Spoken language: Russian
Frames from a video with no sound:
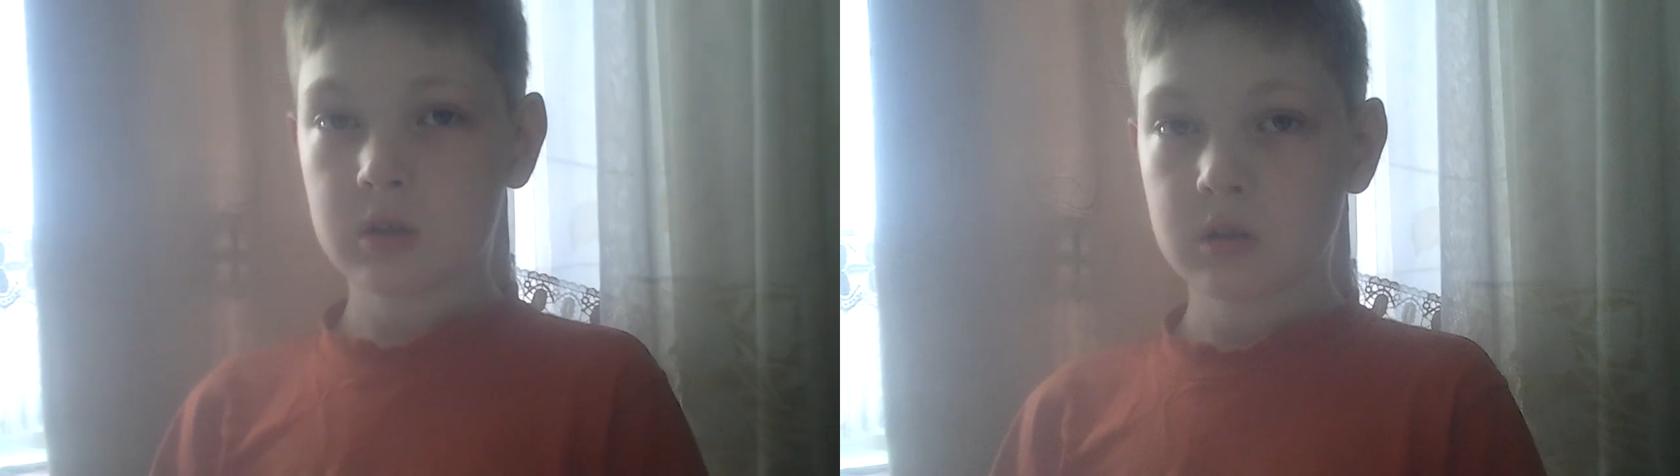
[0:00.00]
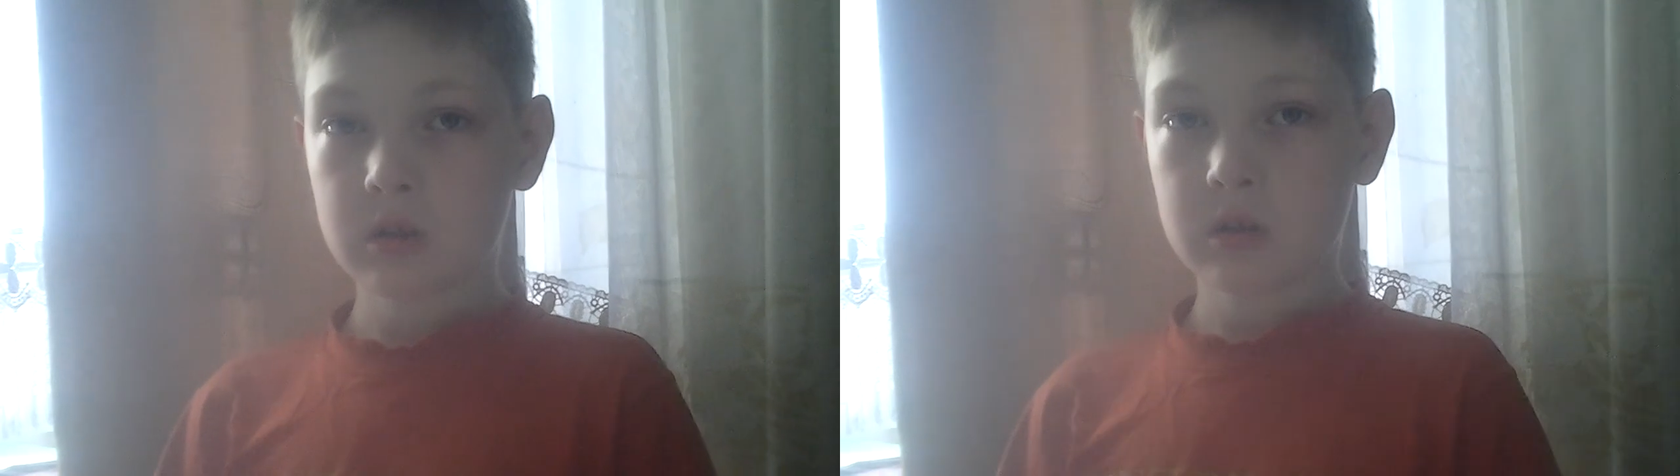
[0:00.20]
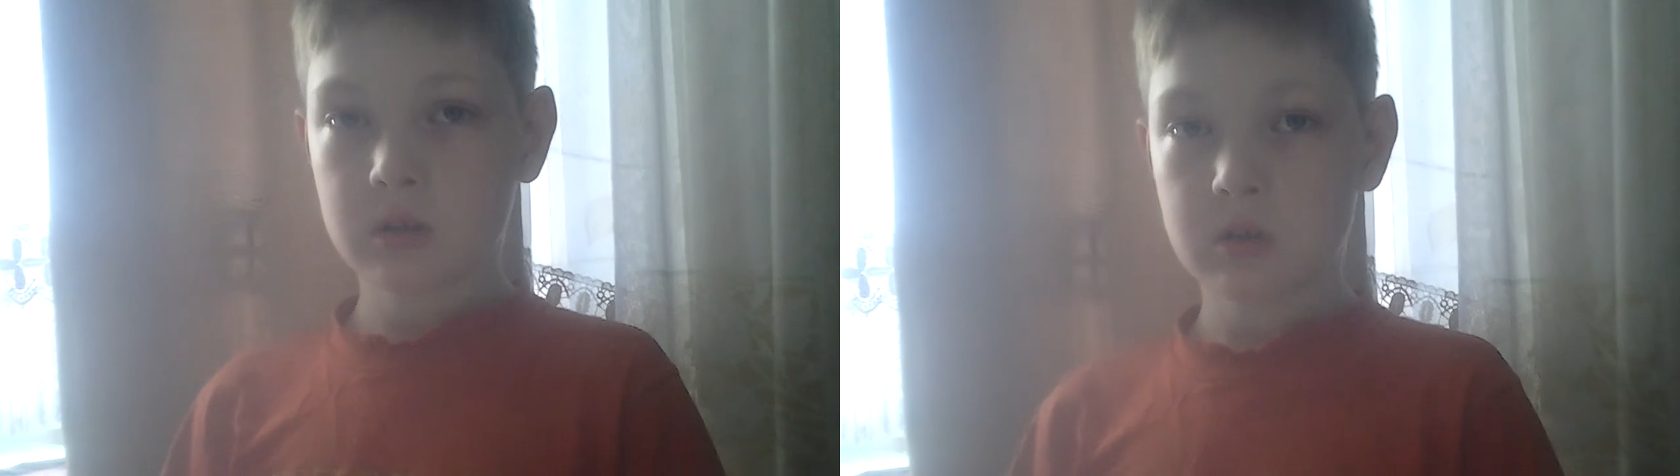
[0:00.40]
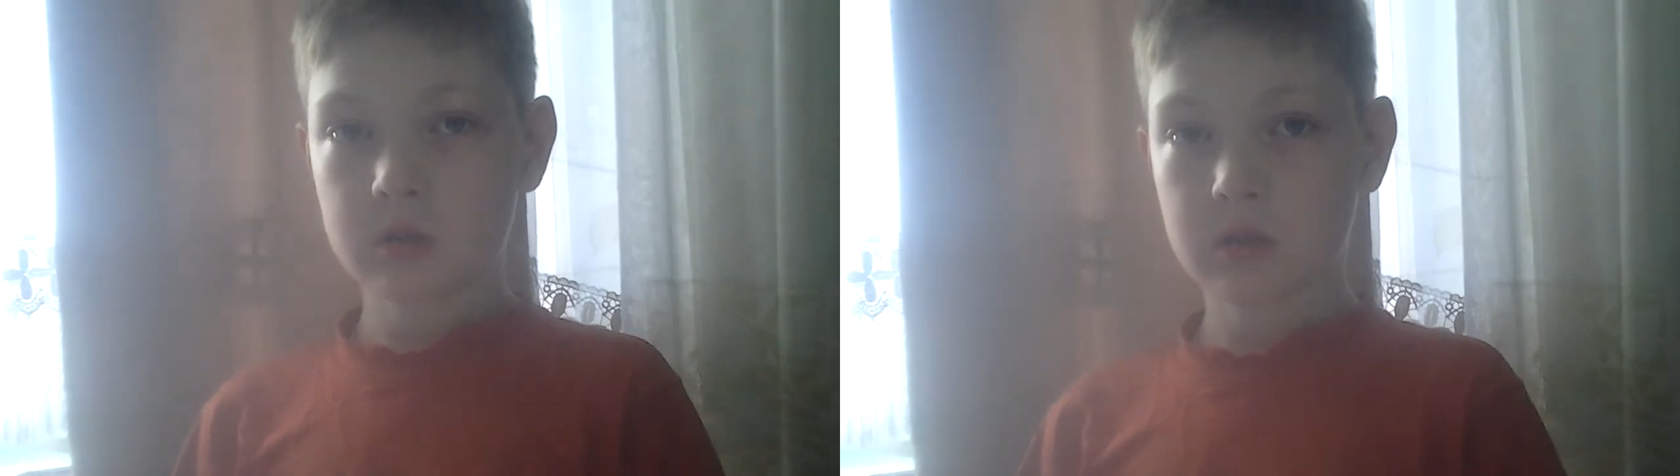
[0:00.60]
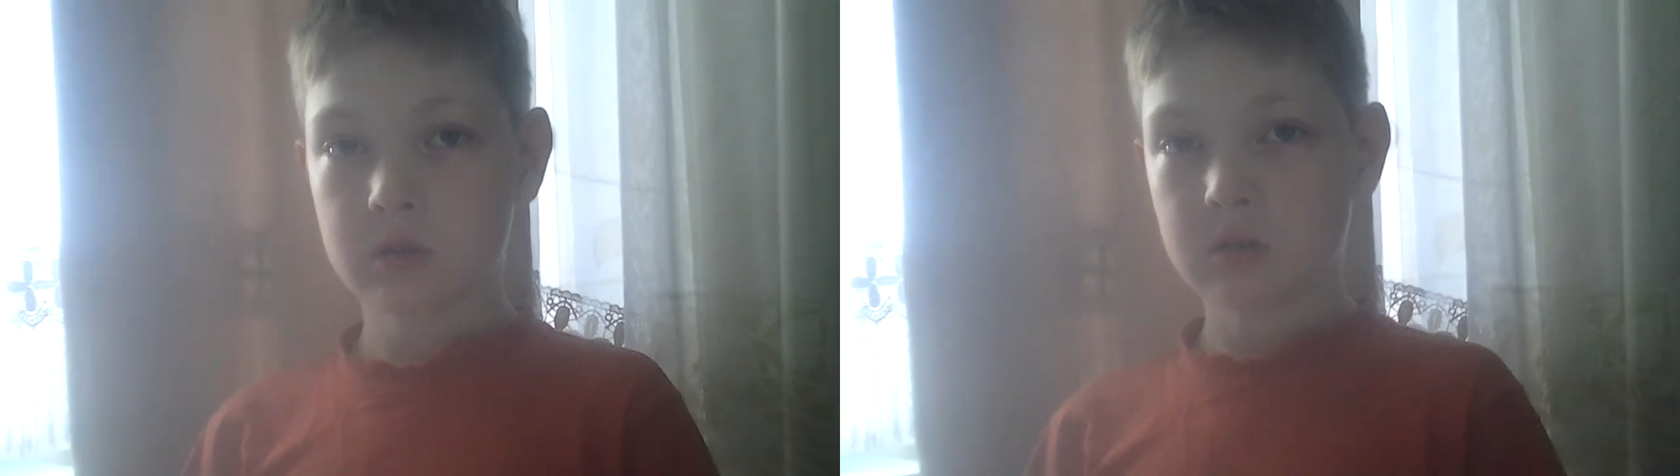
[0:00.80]

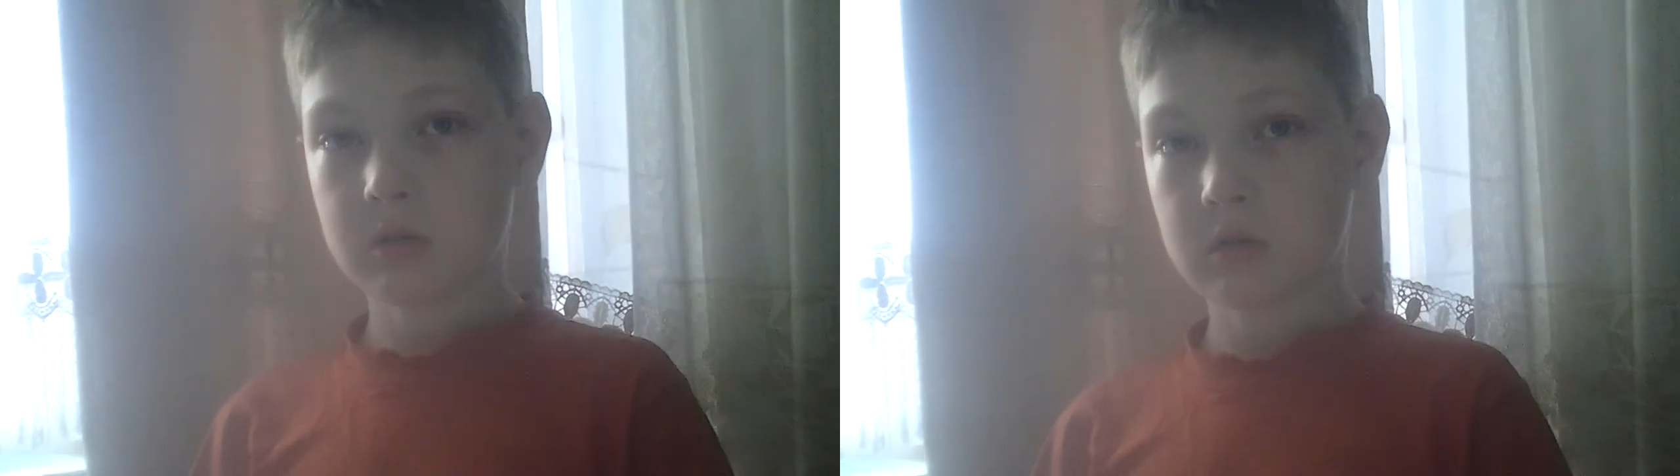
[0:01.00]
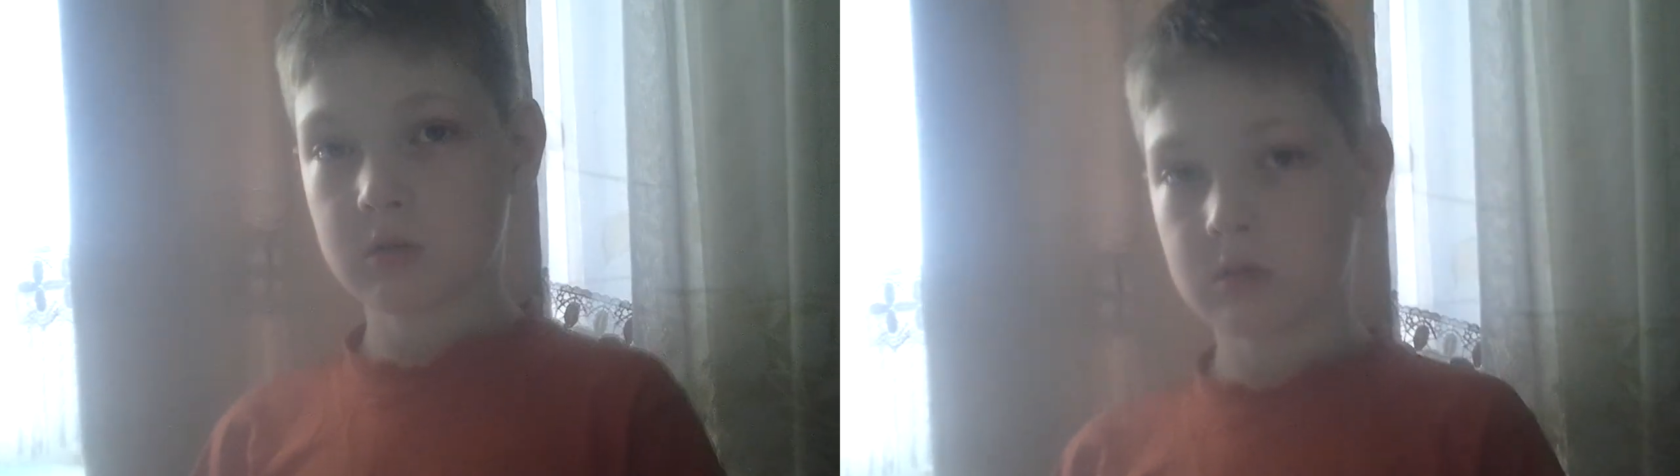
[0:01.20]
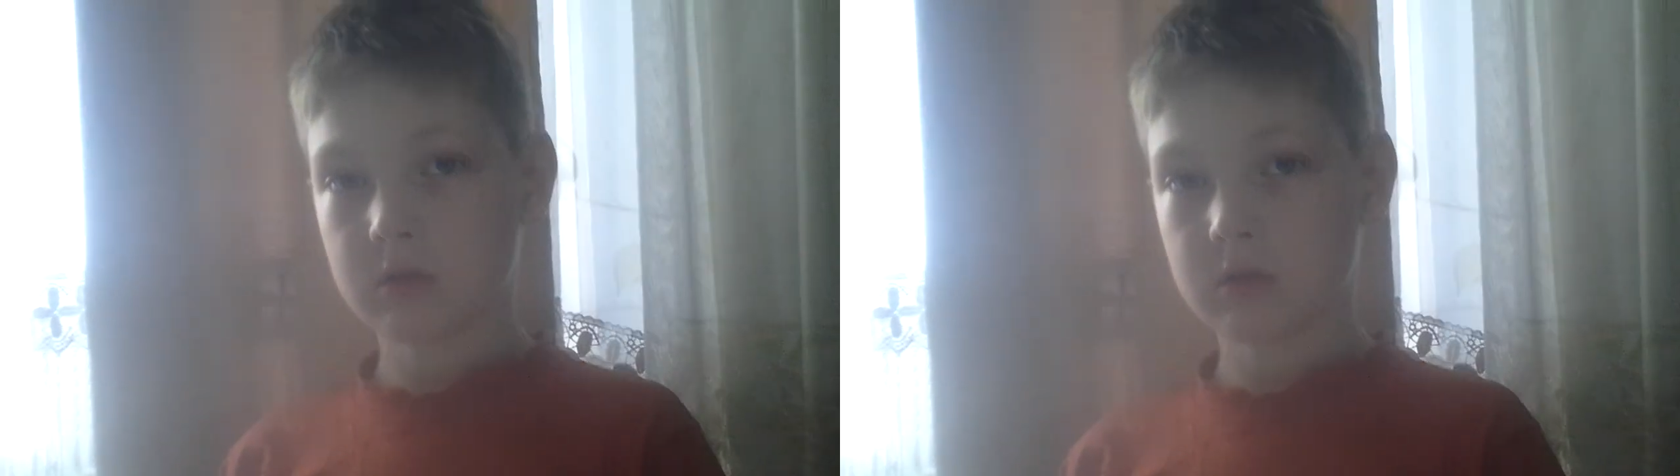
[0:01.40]
Отдохни немного?